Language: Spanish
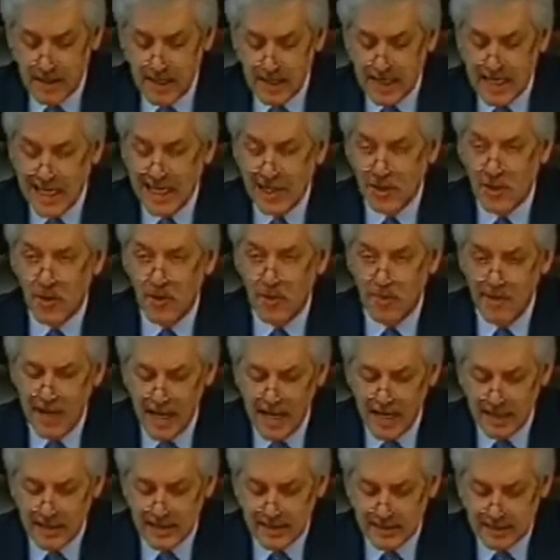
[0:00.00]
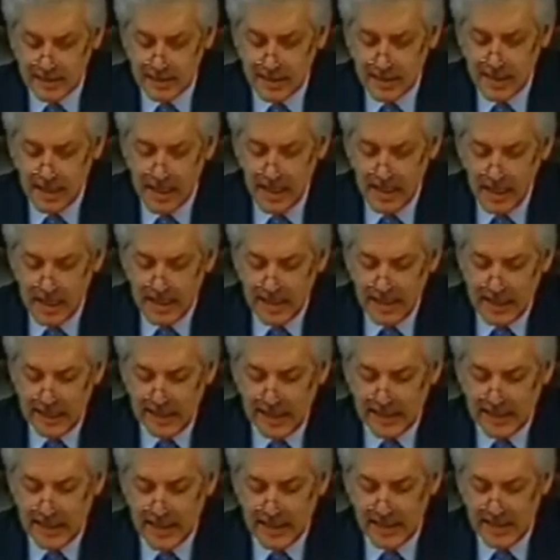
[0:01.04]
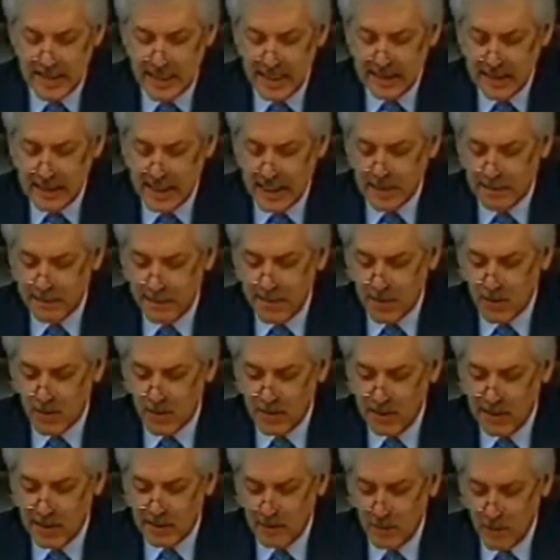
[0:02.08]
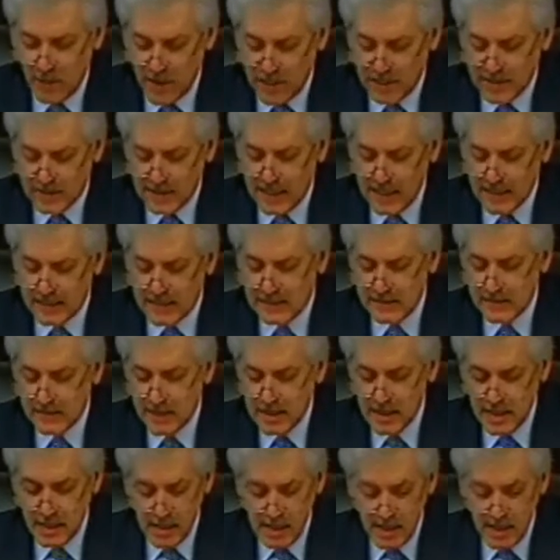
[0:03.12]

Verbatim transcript: dejando más de 700 personas muertas,